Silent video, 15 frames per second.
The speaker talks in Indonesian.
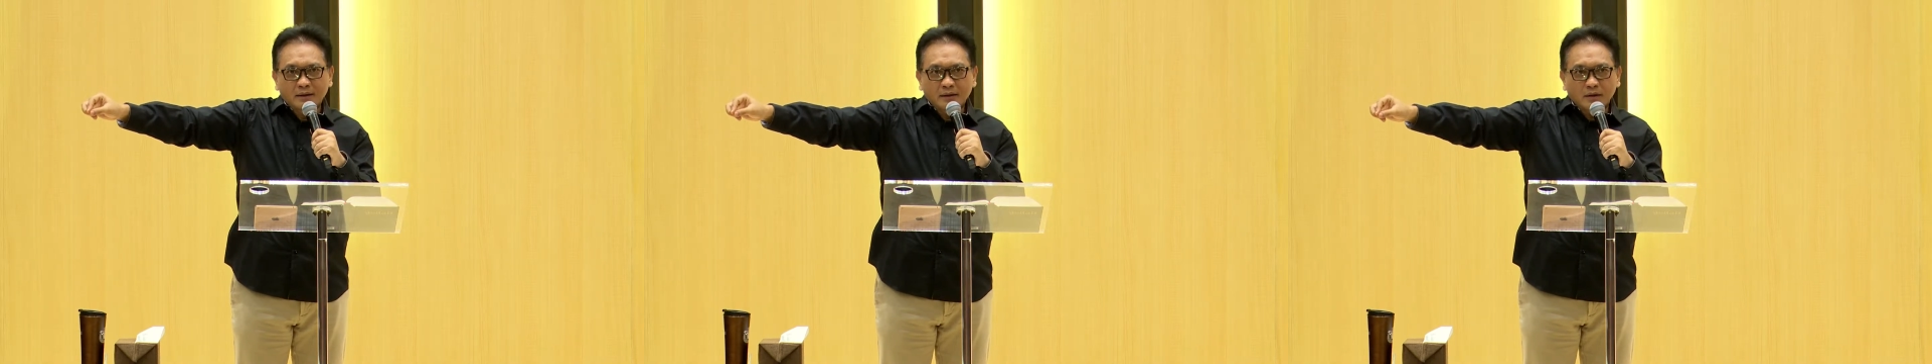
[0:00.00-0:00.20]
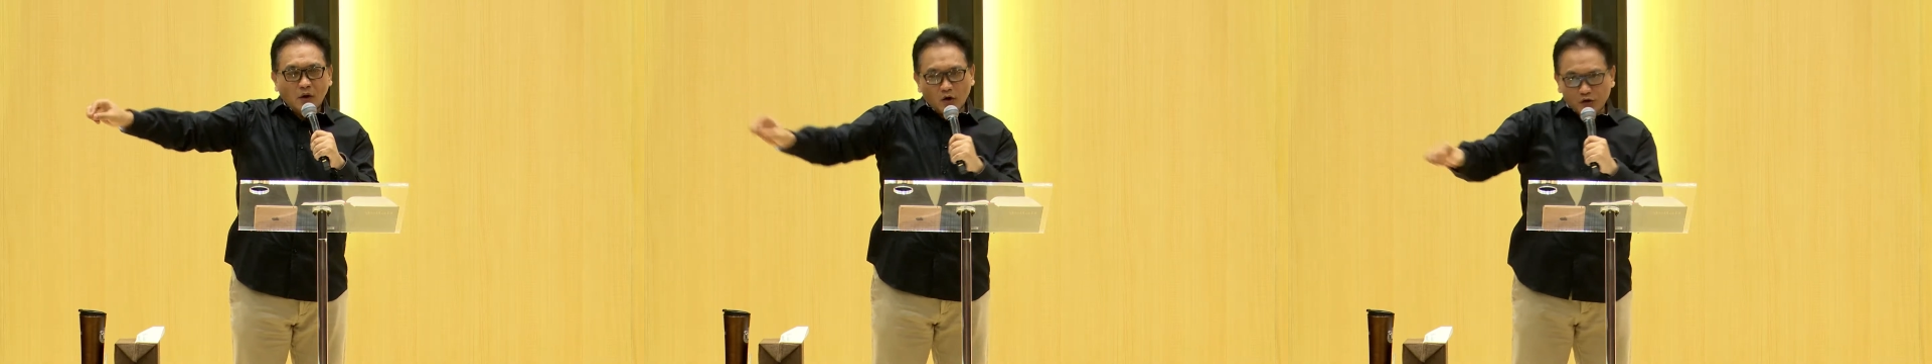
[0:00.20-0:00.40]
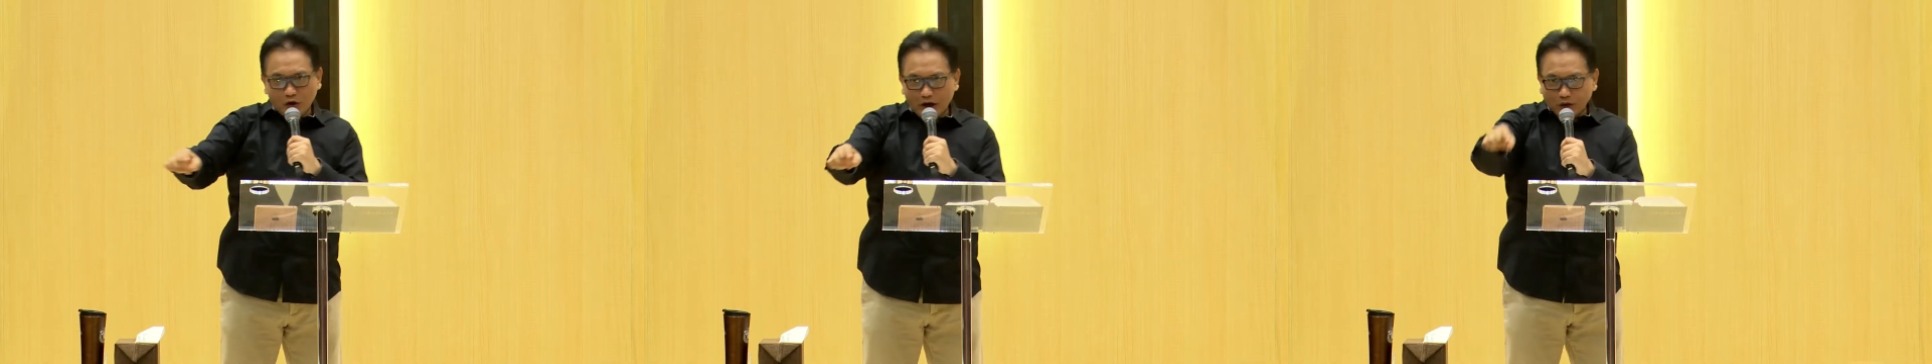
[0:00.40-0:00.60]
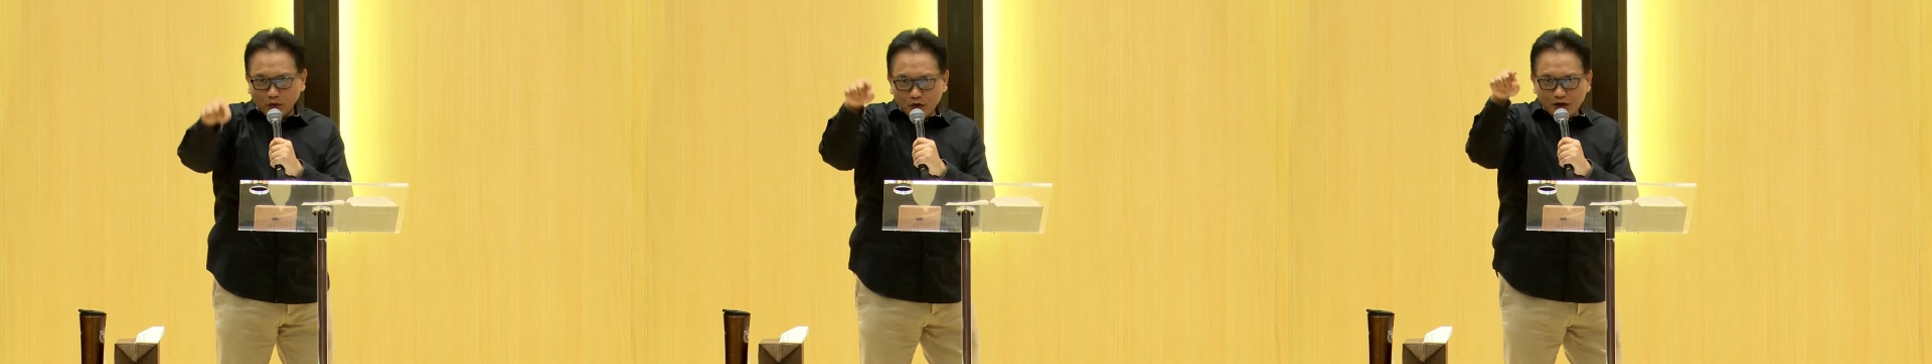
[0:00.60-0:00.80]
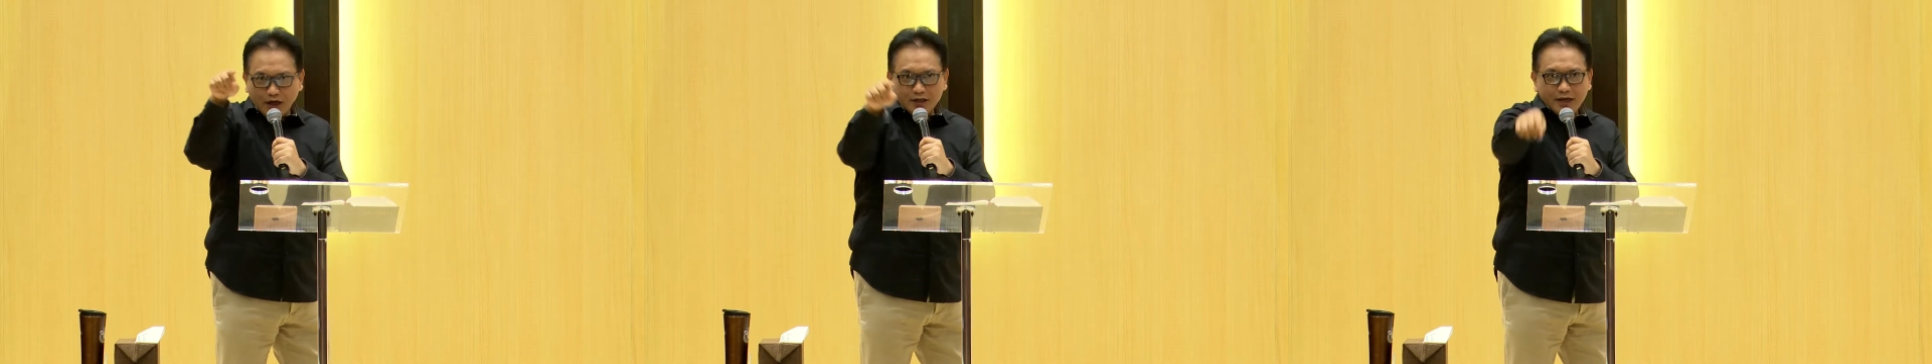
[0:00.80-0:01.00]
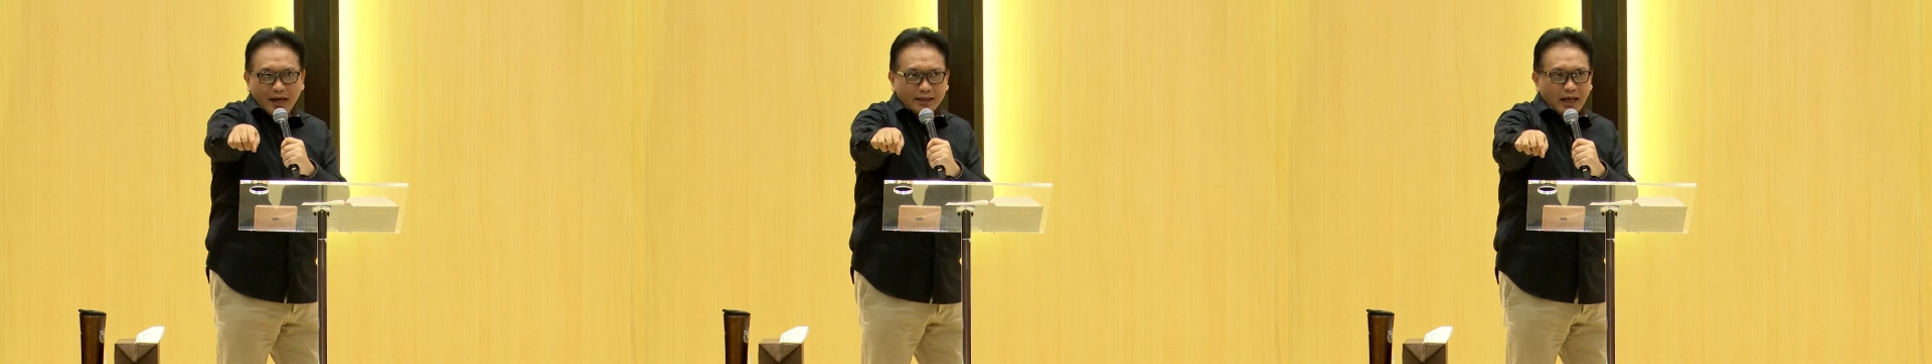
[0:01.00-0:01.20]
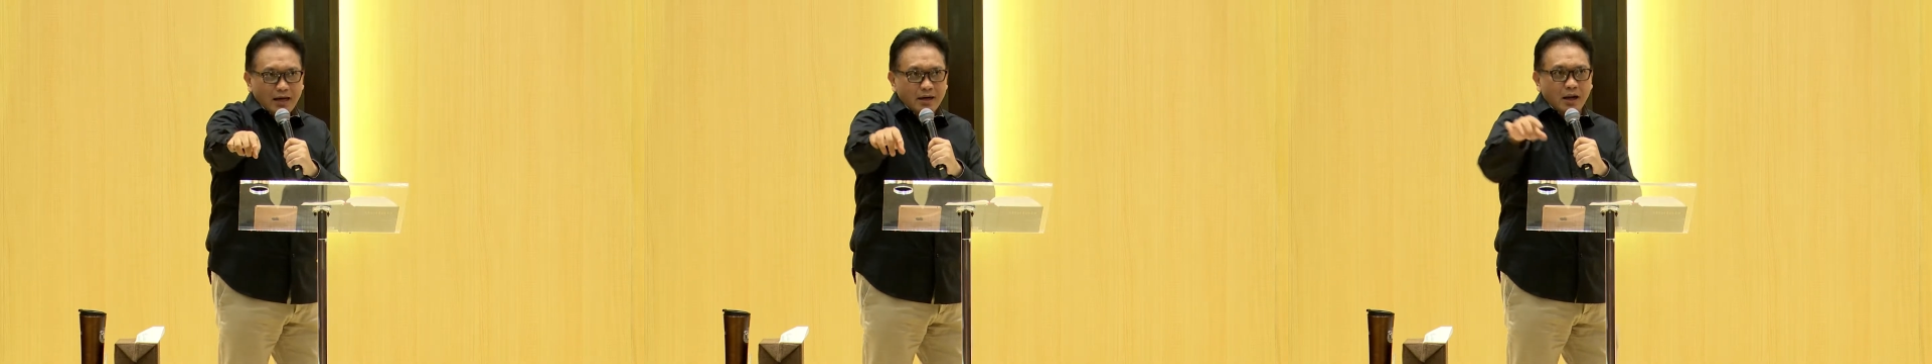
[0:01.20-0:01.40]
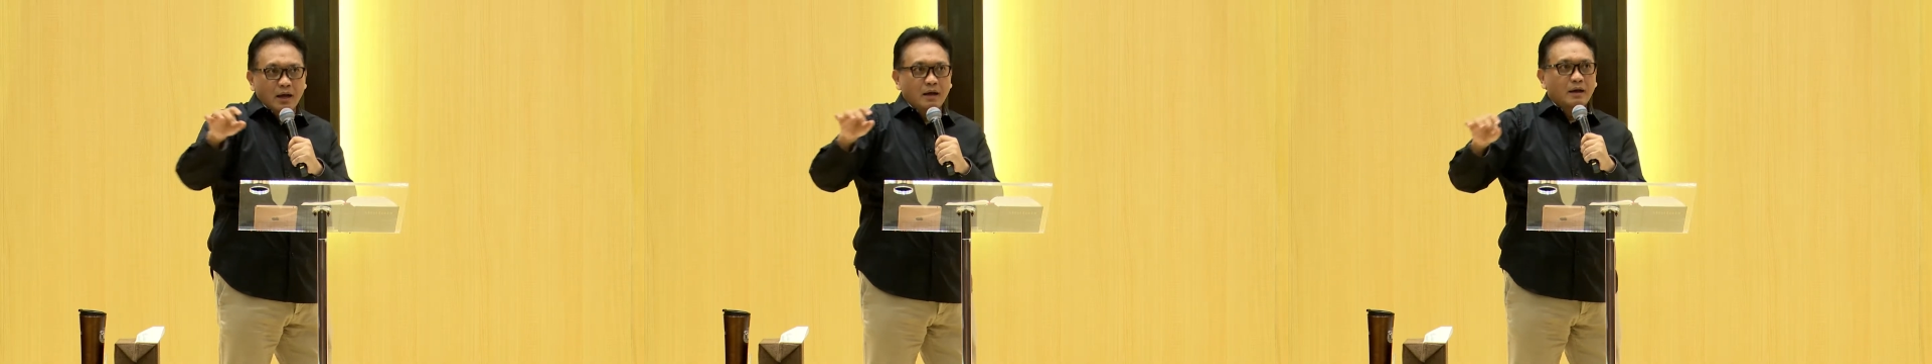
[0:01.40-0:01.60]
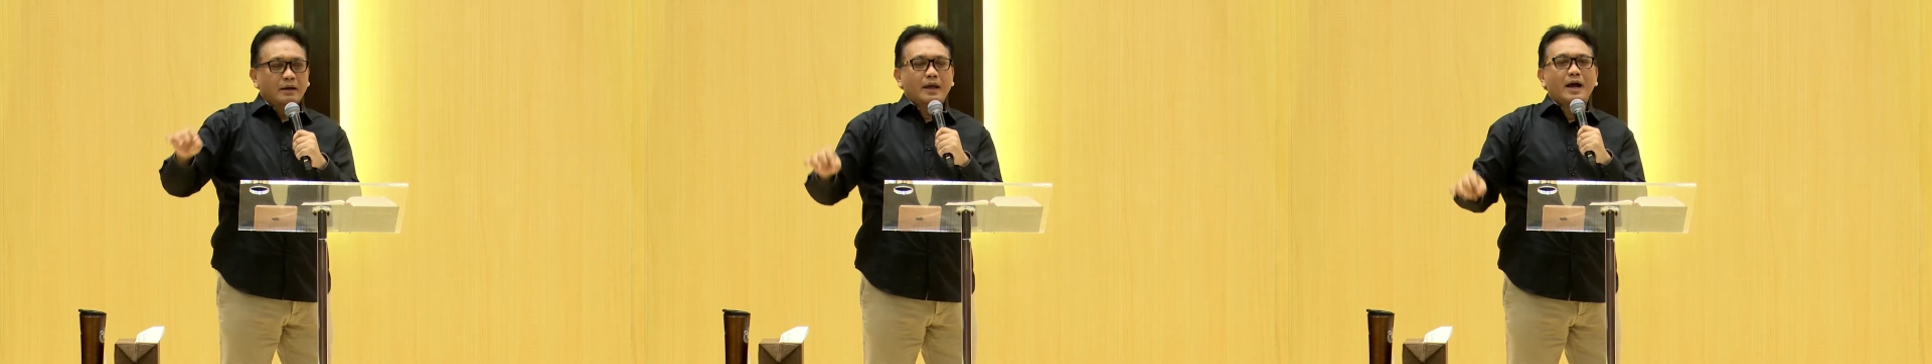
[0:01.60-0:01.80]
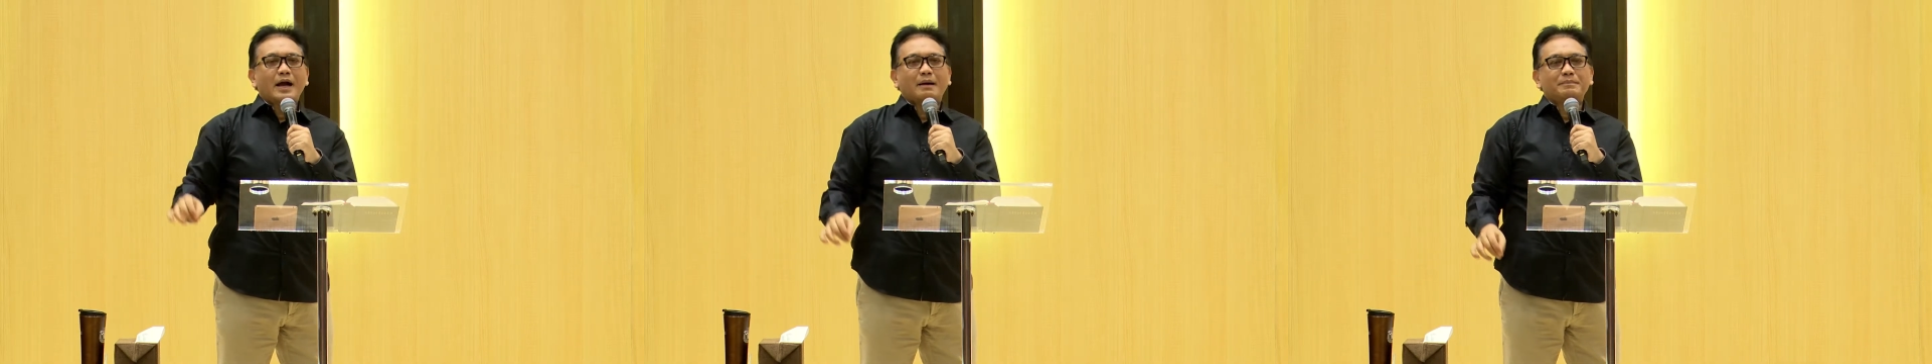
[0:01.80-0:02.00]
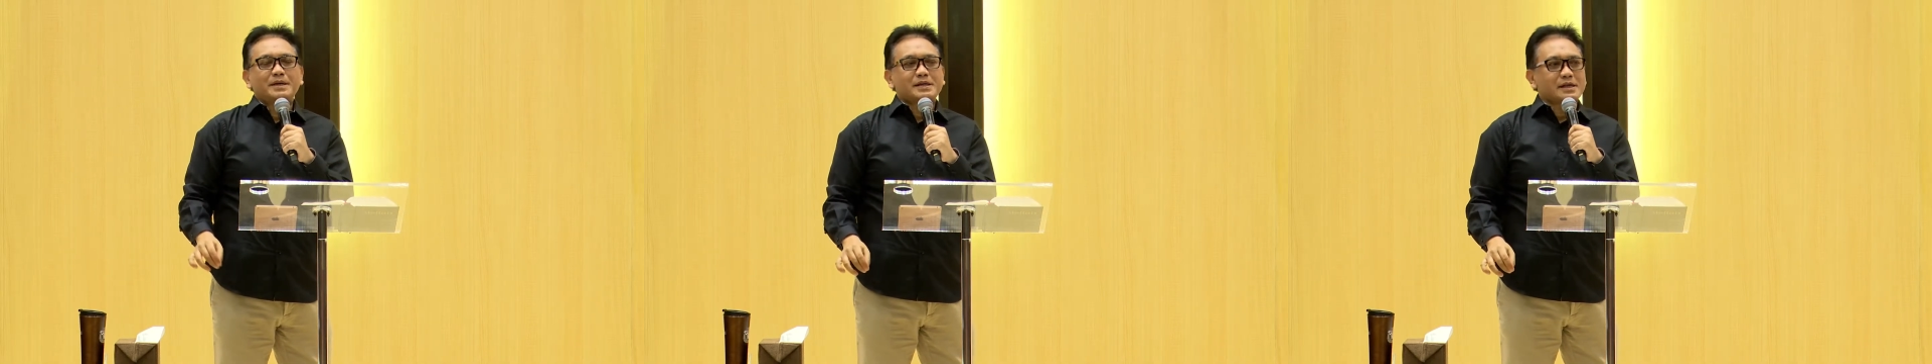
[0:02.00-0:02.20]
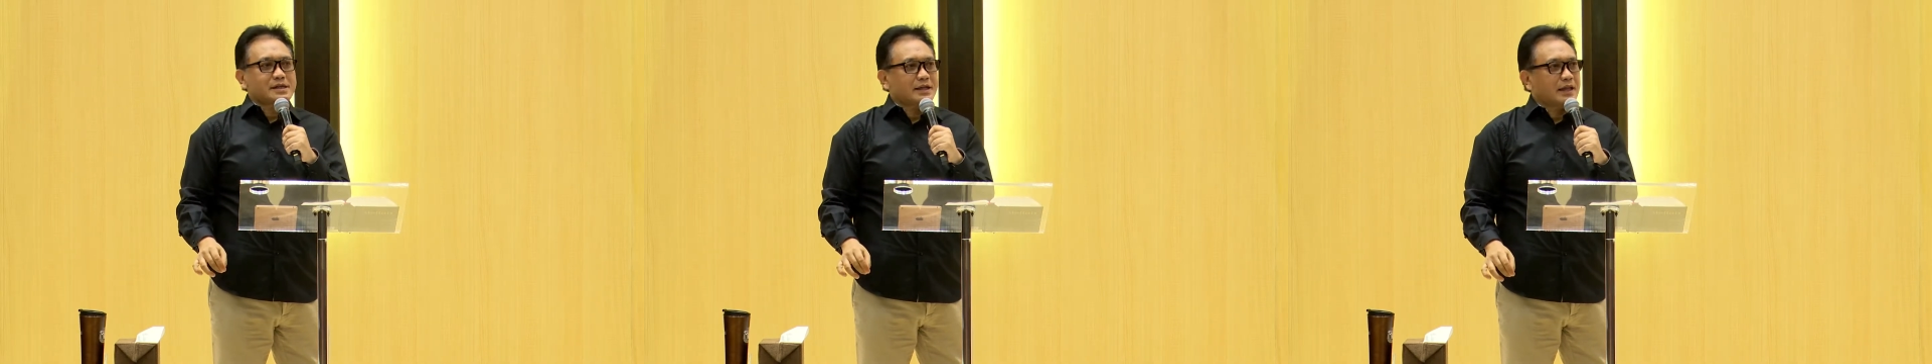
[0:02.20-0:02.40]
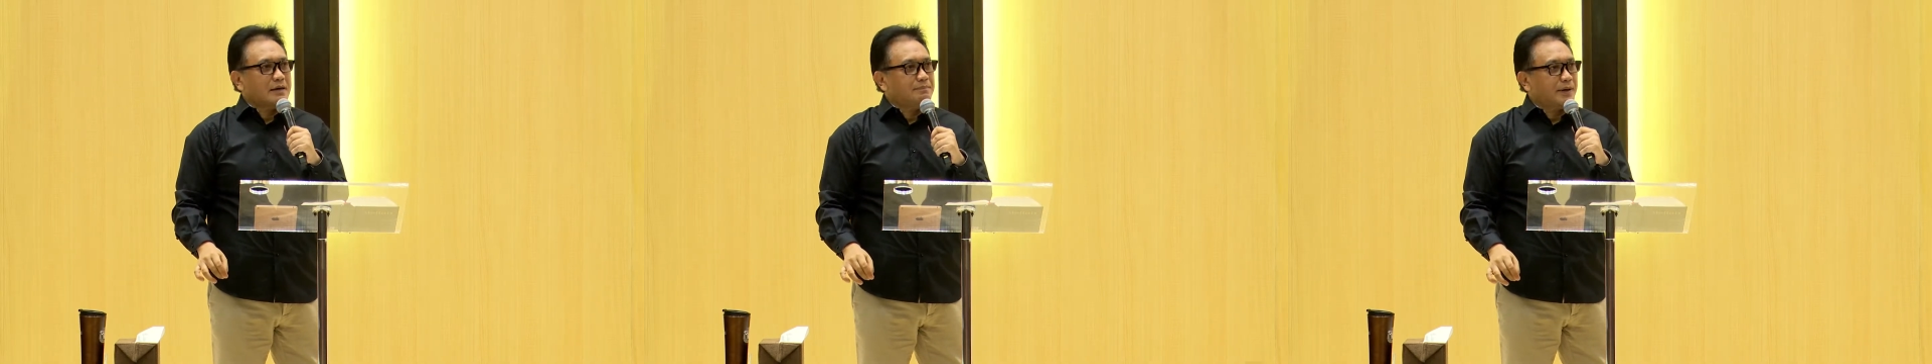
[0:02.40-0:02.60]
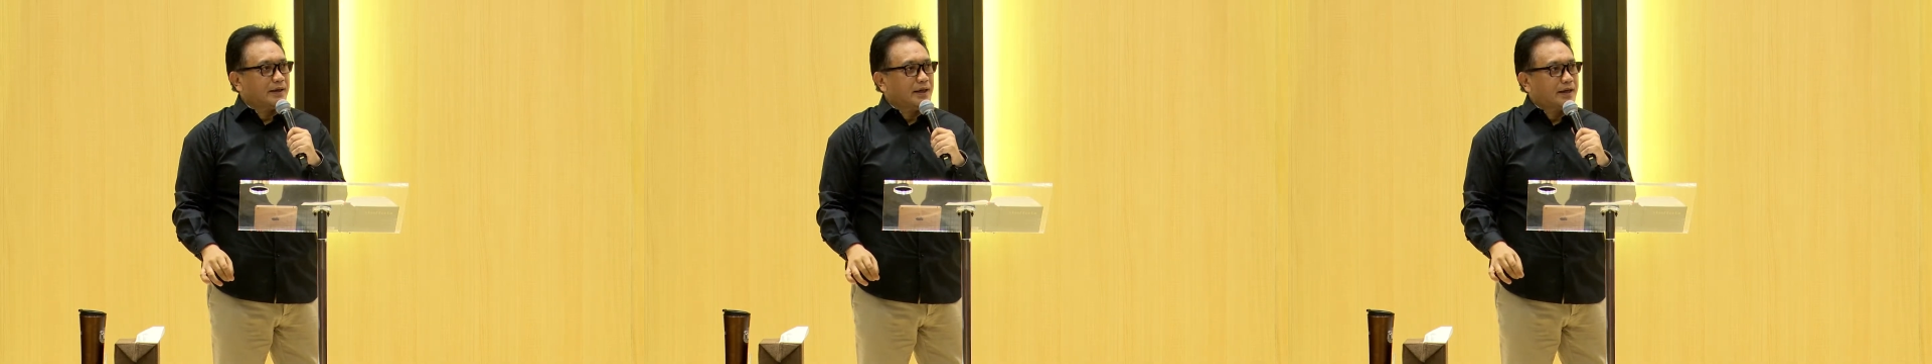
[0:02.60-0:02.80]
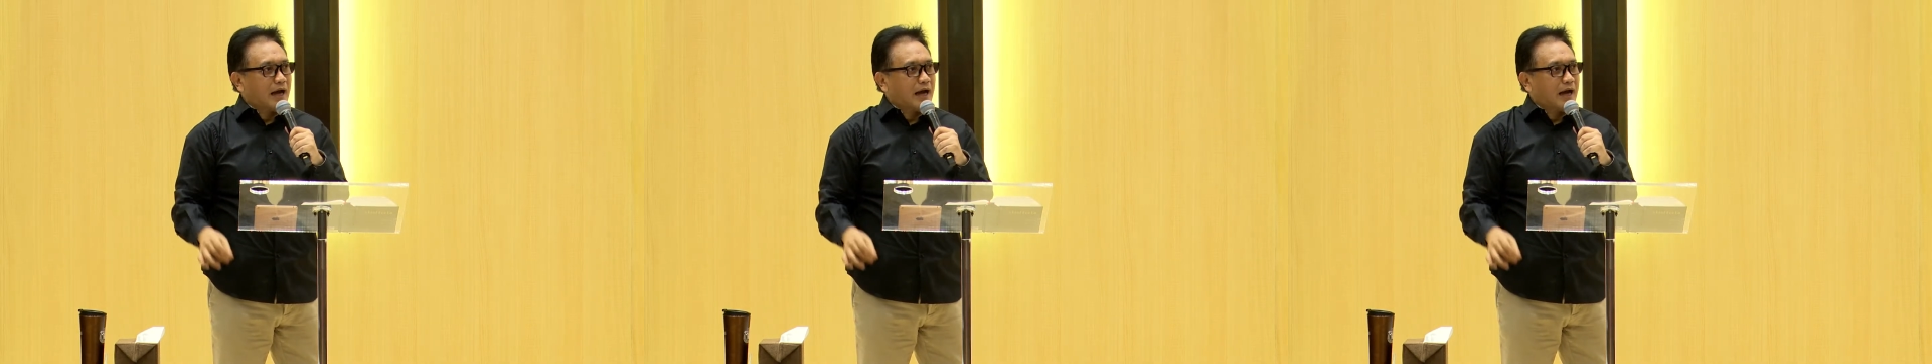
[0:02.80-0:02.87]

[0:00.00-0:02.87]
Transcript: Kalau saudara usir setan, ya gak bisa setan pergi.